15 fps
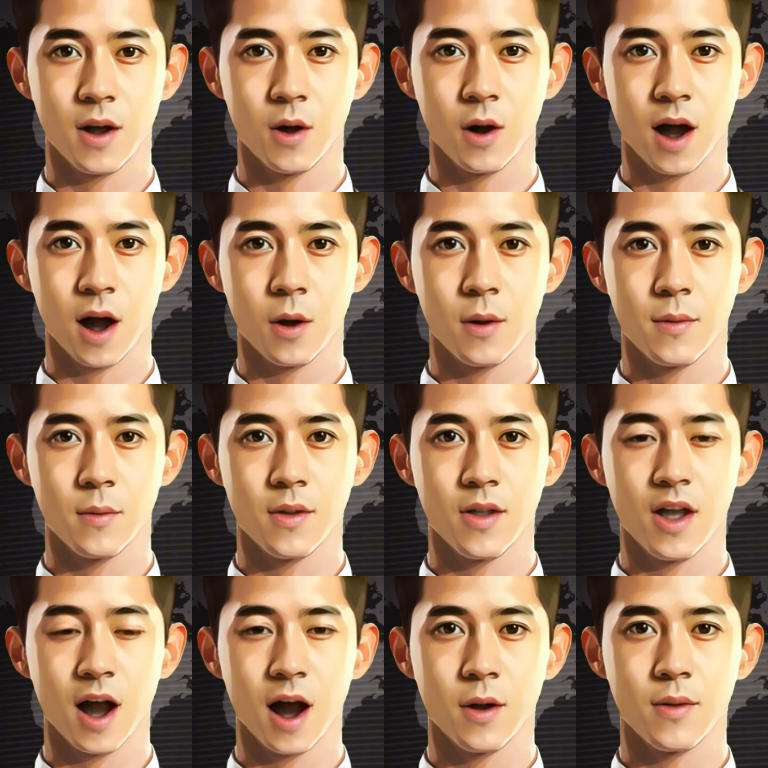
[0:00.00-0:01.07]
退后一步
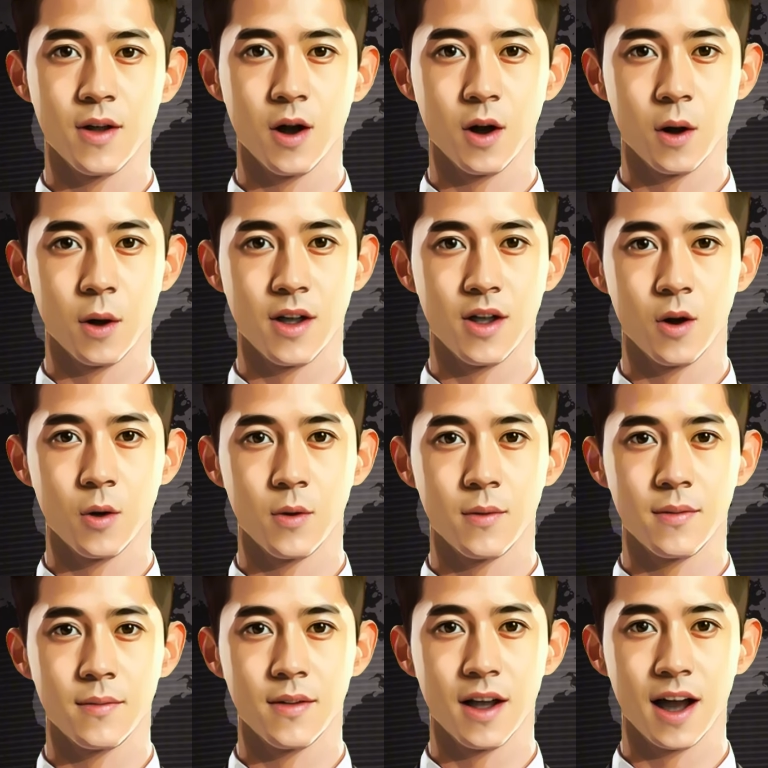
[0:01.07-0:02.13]
思考责任归
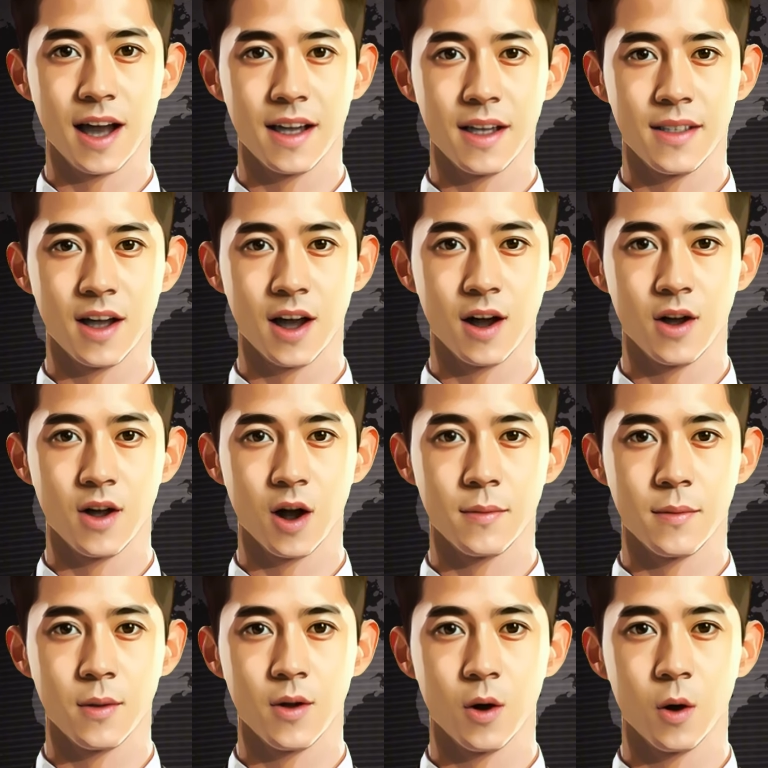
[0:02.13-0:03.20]
属，以第三人称
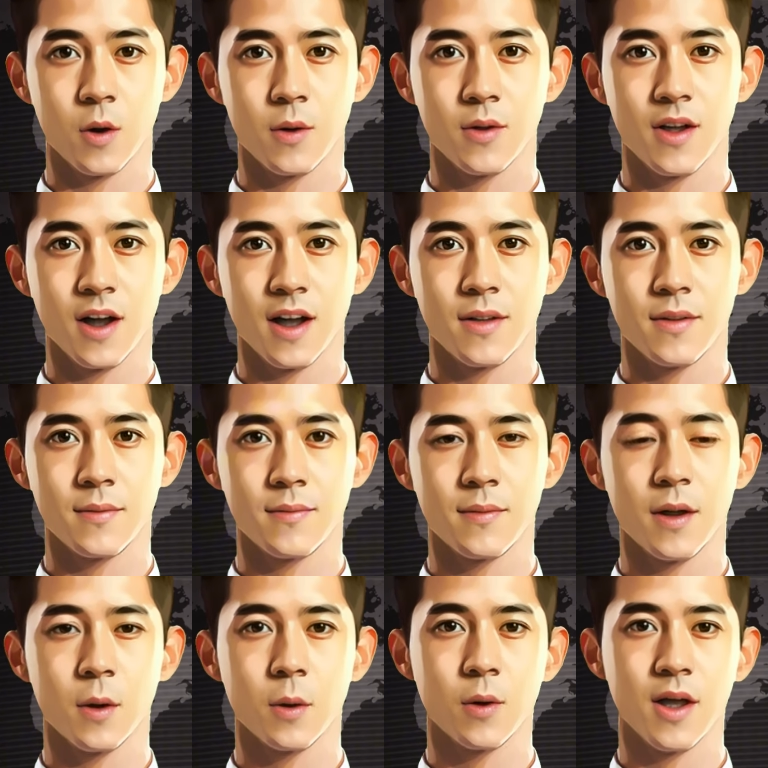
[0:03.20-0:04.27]
描述故事，
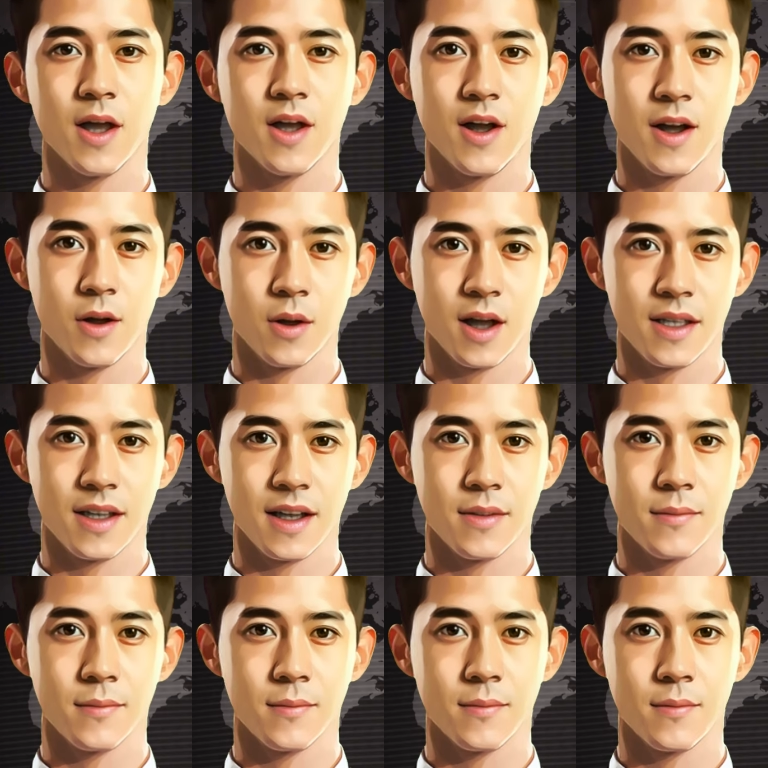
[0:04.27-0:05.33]
不急着道歉等。